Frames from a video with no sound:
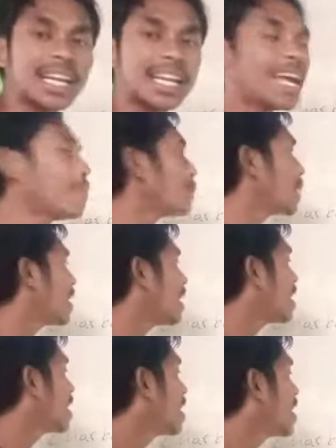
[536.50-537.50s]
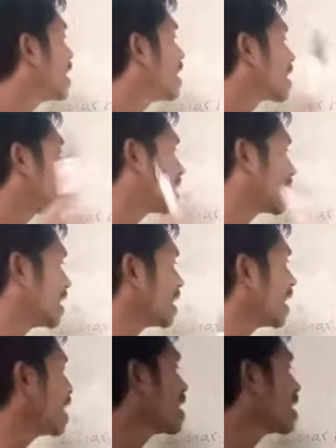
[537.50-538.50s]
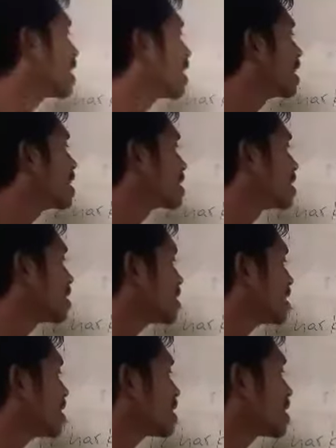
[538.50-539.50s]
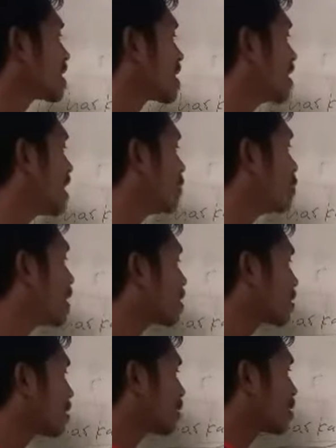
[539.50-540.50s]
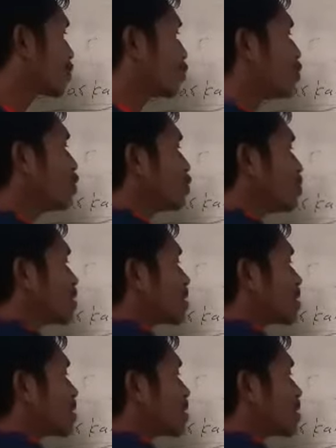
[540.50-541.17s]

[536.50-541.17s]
Kenapa? Karena di sini terdapat nun